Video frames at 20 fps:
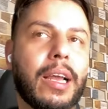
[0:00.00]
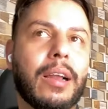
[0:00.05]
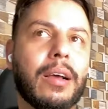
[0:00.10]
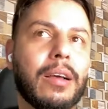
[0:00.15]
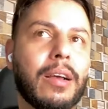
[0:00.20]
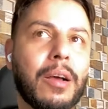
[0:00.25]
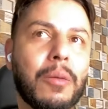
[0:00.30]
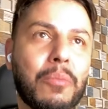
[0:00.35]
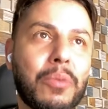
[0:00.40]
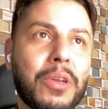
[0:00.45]

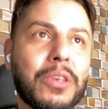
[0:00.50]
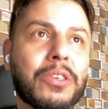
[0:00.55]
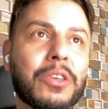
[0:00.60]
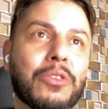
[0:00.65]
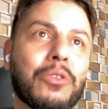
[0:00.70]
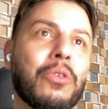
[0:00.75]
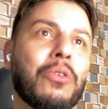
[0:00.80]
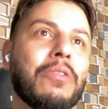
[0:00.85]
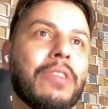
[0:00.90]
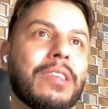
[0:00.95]
Ela, por isso
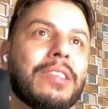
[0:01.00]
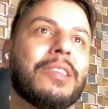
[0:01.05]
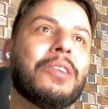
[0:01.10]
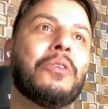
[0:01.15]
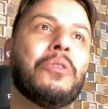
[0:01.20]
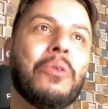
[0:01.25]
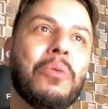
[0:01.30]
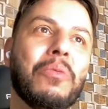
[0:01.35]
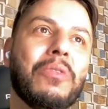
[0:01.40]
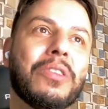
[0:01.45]
que eu estou
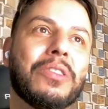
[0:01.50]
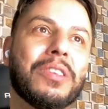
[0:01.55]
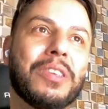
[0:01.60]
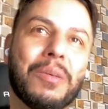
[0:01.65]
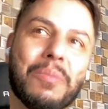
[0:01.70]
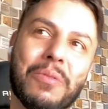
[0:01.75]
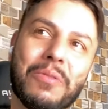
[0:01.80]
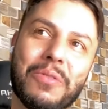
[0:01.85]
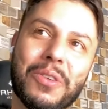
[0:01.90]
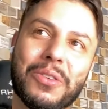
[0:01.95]
conversando com
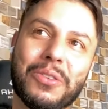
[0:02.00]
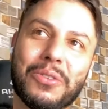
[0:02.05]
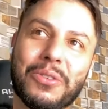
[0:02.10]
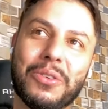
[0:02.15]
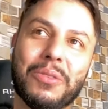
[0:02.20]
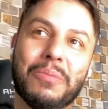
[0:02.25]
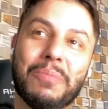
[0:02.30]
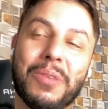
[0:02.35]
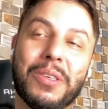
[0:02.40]
você, professor,